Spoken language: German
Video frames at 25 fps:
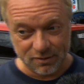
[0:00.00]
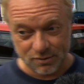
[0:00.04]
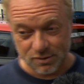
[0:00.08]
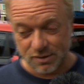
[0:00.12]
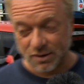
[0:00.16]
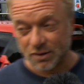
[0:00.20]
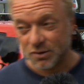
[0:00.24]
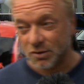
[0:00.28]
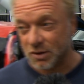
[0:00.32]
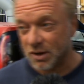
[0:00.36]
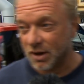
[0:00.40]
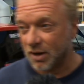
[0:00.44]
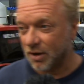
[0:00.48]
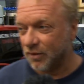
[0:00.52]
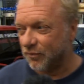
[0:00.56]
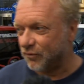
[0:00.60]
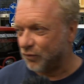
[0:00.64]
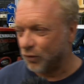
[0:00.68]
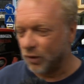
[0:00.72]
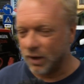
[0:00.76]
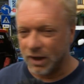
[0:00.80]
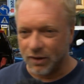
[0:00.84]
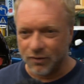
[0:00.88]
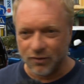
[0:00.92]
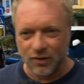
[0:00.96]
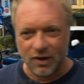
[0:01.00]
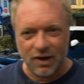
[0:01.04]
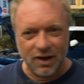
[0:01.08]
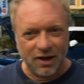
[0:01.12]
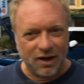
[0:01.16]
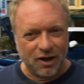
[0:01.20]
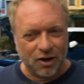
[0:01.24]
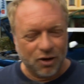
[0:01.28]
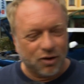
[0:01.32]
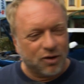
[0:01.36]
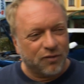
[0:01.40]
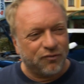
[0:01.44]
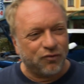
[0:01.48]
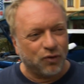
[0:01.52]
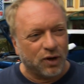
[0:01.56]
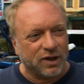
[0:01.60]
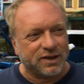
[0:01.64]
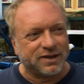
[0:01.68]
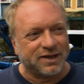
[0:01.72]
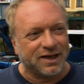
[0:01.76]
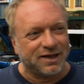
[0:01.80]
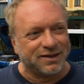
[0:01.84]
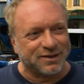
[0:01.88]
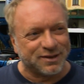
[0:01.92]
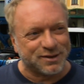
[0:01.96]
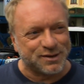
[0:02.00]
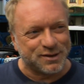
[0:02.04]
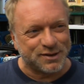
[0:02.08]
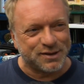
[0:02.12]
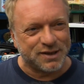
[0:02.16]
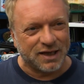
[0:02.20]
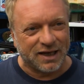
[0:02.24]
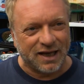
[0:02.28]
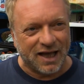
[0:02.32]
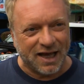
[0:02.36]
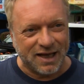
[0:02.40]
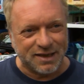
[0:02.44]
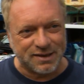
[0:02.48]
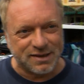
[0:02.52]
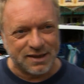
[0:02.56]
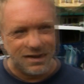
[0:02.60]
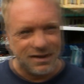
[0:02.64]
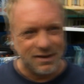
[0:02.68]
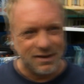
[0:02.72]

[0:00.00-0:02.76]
Das ist natürlich auch, auch ein Vorteil, dass es sehr leise